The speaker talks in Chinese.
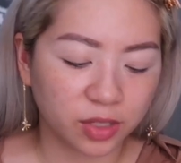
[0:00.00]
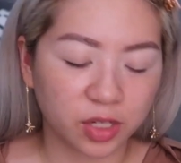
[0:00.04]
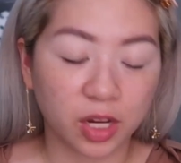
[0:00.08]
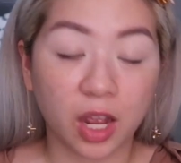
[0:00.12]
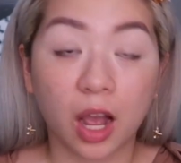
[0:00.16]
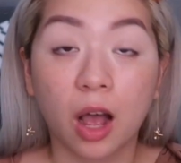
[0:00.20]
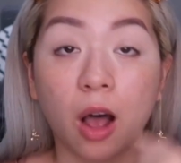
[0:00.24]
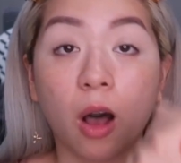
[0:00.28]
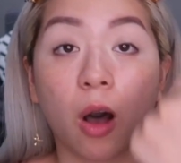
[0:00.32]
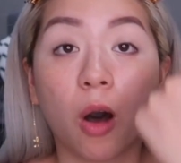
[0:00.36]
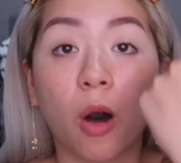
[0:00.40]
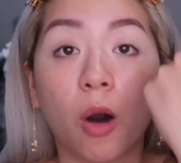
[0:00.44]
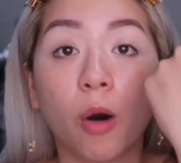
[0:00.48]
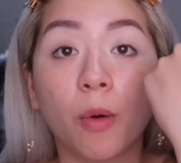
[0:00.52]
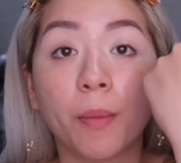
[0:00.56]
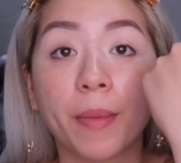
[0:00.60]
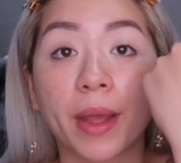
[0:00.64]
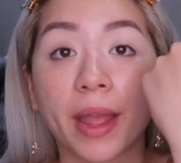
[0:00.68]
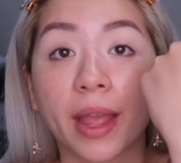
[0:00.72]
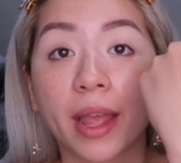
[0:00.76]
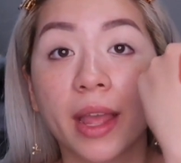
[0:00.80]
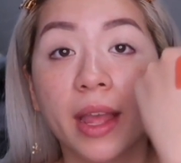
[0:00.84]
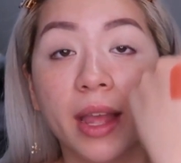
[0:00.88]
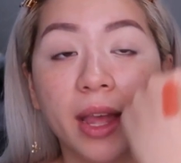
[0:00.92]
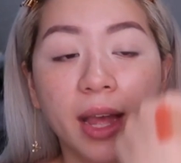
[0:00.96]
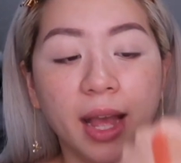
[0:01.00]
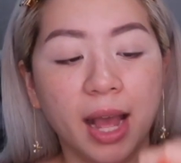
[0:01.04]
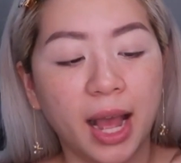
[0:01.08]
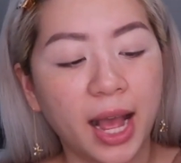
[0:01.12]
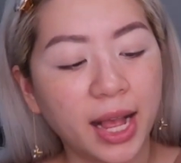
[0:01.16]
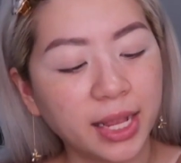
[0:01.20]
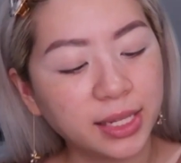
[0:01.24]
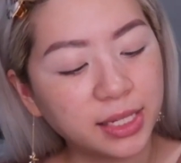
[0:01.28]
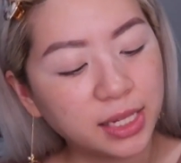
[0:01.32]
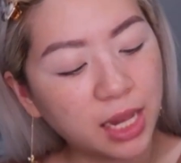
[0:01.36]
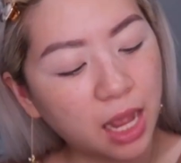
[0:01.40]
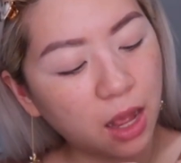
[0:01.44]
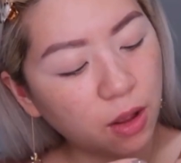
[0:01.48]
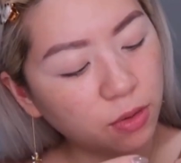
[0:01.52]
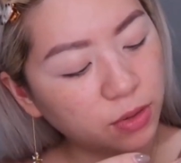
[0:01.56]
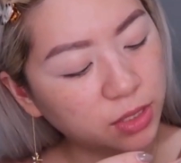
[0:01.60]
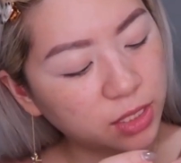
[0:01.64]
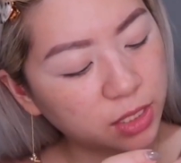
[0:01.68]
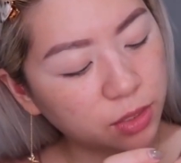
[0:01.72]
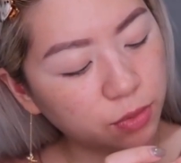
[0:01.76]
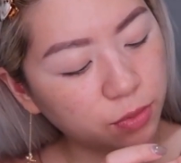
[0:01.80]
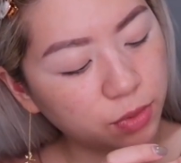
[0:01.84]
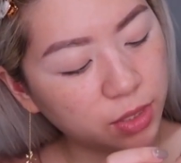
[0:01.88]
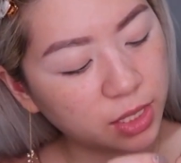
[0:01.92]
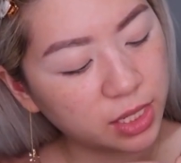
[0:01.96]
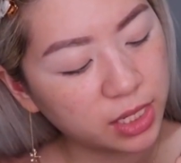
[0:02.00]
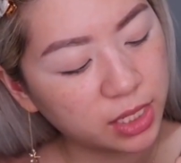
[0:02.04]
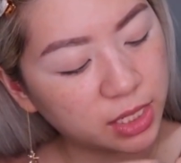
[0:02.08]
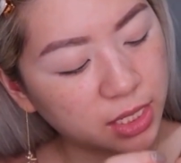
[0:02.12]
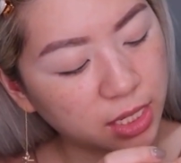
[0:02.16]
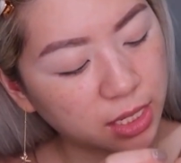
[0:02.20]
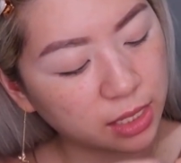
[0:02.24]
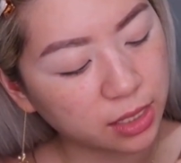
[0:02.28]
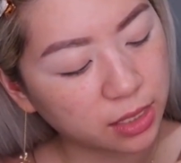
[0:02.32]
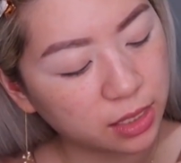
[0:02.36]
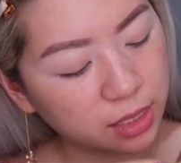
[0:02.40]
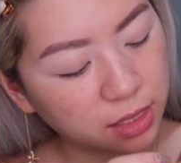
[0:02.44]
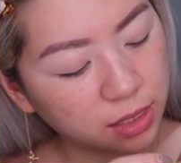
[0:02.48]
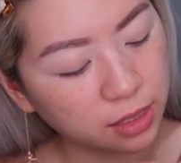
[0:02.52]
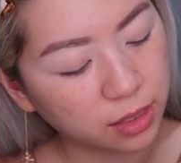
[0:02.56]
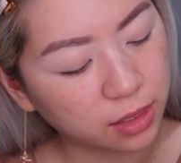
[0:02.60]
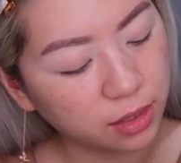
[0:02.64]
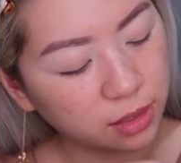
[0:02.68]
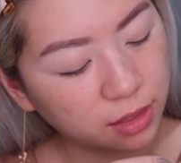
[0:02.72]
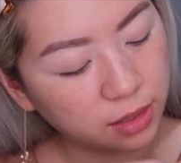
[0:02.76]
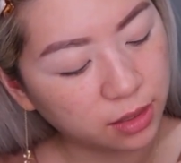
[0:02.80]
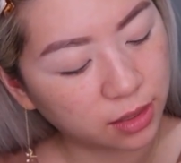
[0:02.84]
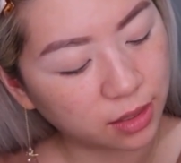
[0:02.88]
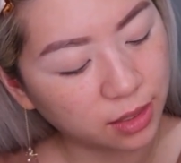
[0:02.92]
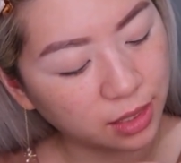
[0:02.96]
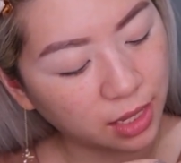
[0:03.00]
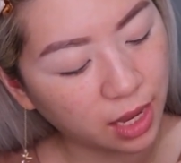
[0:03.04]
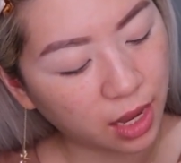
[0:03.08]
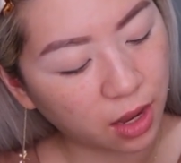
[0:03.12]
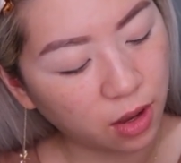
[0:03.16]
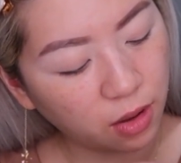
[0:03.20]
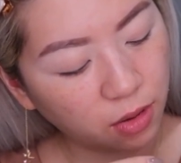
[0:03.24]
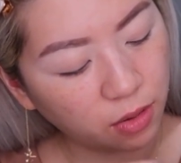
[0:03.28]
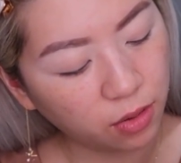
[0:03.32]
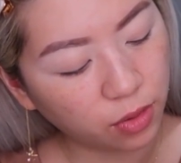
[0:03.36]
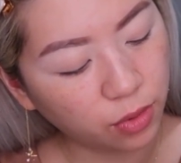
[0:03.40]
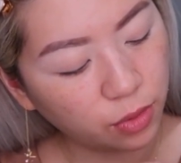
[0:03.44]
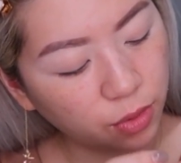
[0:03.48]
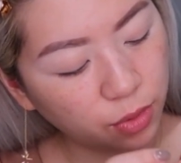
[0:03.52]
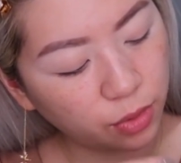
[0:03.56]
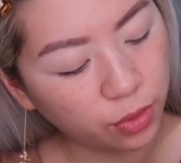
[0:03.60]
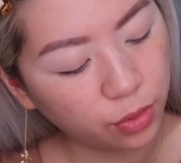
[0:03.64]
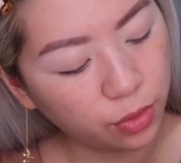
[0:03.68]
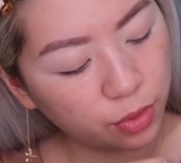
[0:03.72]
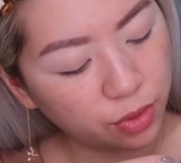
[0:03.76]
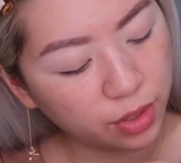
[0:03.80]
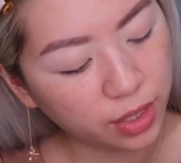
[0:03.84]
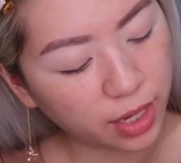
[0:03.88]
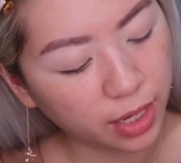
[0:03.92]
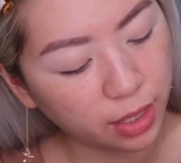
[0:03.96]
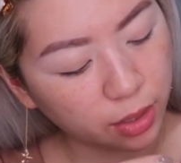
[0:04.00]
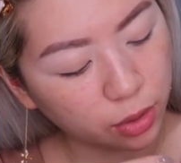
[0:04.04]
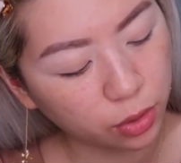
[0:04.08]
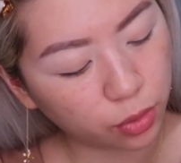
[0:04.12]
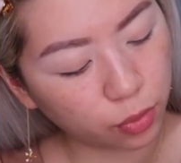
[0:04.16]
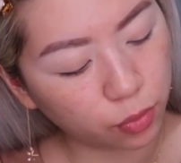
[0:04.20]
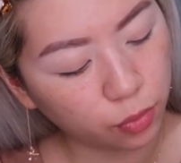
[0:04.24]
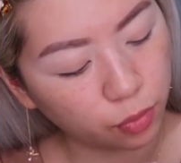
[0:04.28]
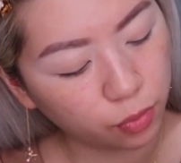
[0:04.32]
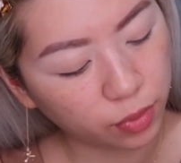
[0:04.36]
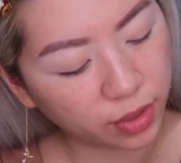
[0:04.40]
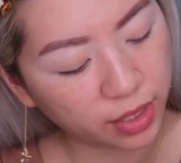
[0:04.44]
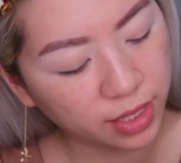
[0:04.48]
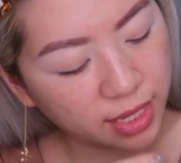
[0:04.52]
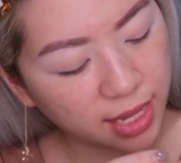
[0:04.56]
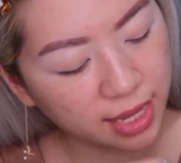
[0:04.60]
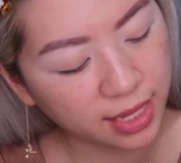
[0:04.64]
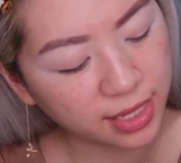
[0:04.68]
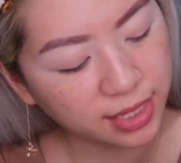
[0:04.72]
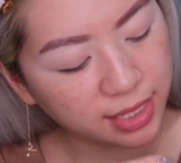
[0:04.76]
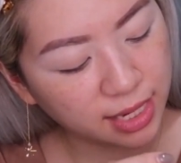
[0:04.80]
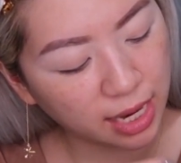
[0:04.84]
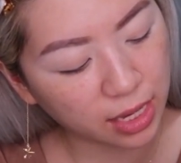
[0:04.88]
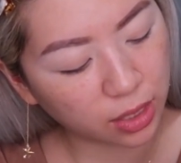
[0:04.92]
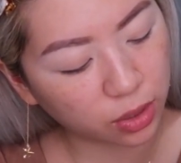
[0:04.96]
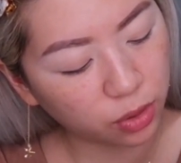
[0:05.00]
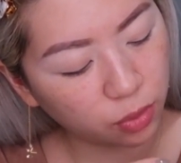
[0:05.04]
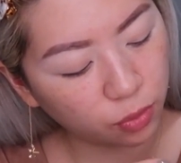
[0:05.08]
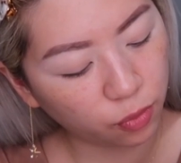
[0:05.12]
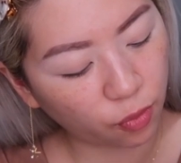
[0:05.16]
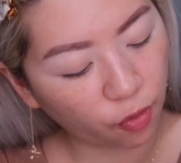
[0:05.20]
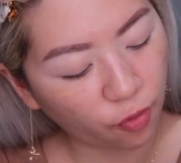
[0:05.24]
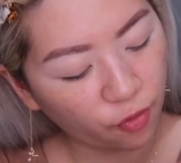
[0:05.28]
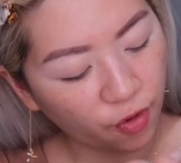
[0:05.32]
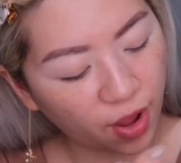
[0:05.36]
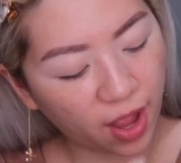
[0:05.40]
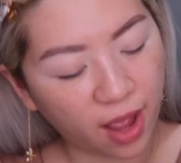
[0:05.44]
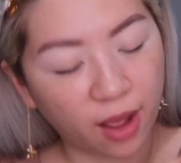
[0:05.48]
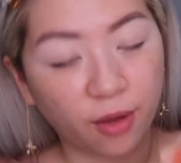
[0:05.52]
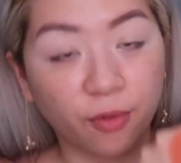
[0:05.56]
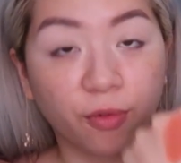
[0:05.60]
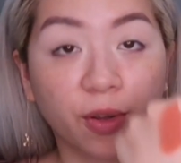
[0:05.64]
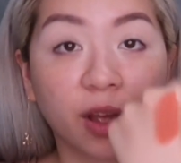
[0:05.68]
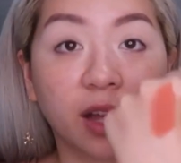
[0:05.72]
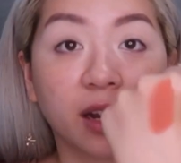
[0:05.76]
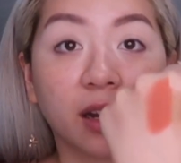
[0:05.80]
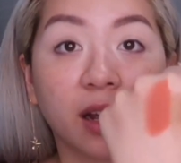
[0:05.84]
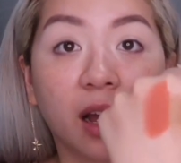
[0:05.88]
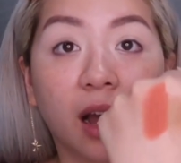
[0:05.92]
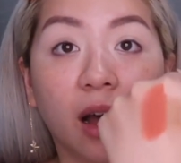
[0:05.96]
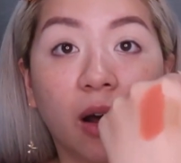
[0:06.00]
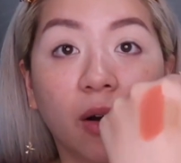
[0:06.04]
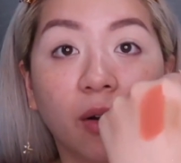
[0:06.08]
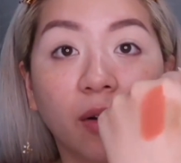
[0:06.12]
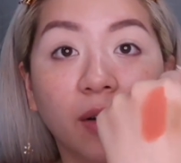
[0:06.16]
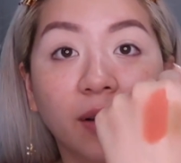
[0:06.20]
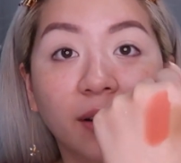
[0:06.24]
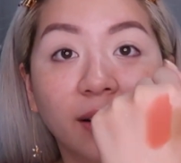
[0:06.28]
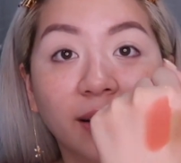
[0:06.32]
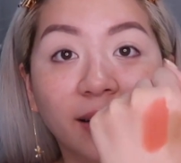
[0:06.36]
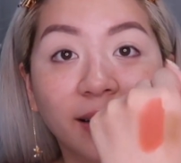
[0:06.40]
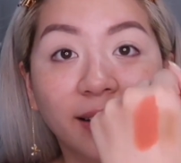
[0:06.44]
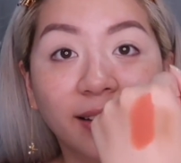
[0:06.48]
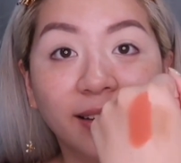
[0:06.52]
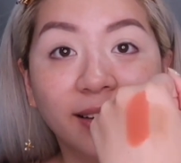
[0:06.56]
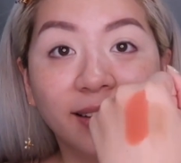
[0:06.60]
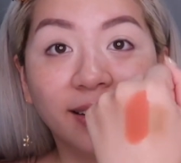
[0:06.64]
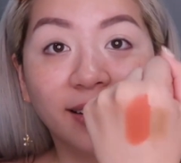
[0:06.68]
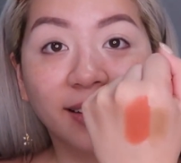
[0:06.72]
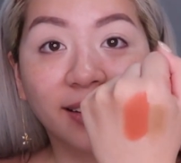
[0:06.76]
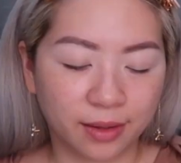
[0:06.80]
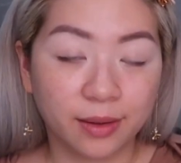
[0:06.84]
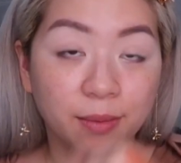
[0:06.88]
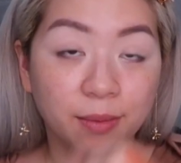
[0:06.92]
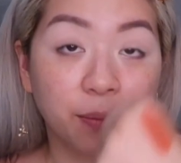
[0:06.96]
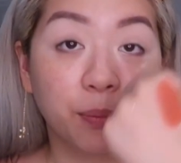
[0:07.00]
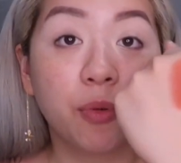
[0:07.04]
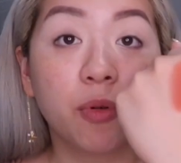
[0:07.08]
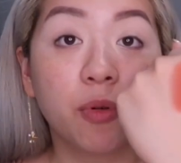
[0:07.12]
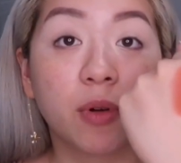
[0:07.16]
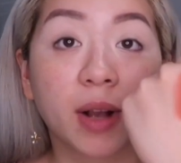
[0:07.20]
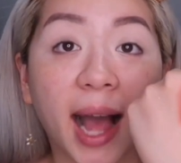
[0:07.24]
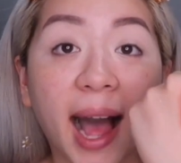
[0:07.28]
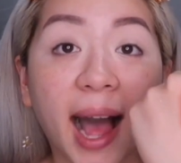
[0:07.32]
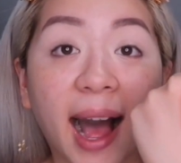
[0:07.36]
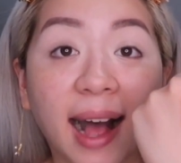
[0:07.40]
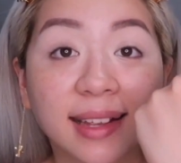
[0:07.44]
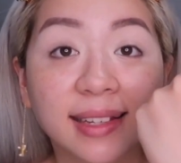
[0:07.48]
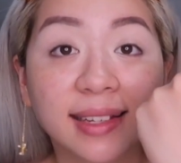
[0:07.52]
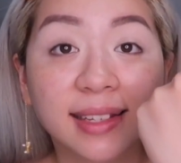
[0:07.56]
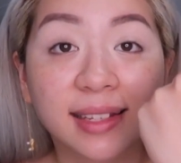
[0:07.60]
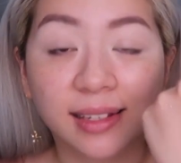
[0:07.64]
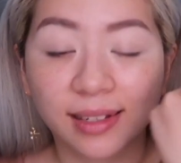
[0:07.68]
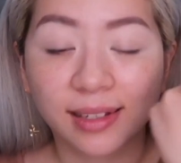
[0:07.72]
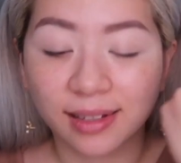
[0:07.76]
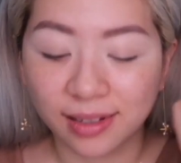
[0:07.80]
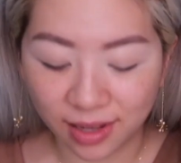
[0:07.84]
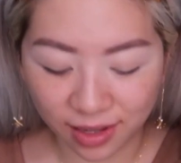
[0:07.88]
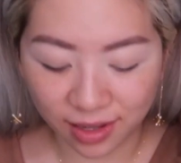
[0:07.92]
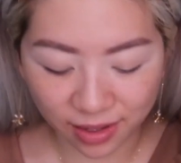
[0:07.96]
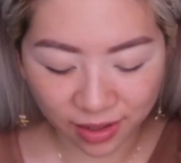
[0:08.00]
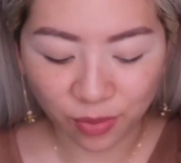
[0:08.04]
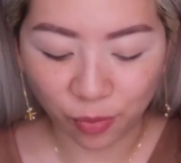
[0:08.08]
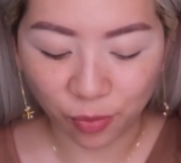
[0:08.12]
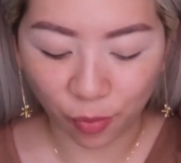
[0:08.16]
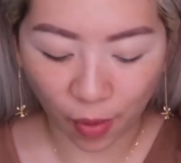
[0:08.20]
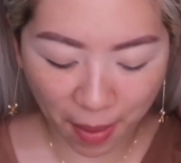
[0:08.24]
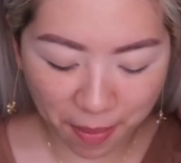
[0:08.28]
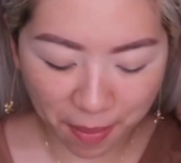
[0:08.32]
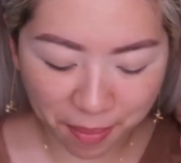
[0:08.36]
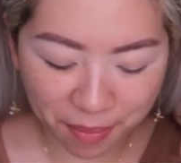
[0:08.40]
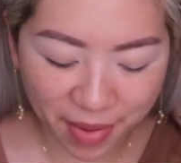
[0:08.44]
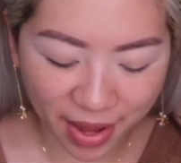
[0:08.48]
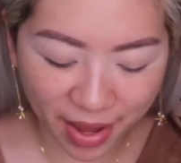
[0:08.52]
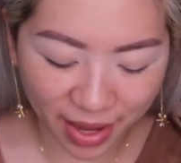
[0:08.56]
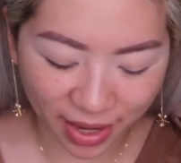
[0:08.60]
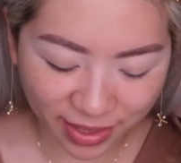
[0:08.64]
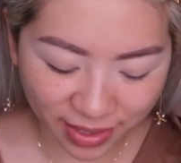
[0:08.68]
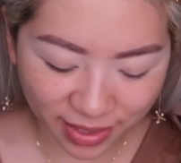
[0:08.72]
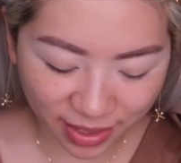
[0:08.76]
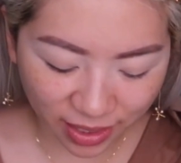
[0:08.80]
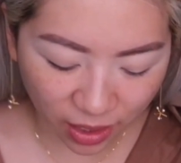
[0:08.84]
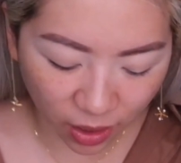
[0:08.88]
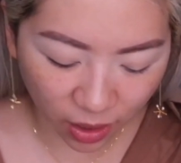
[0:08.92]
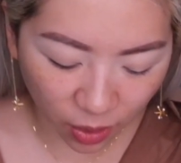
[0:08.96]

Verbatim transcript: 超美，它超级无敌显色，然后晕染度、延展度非常非常的好，不卡色，完美，这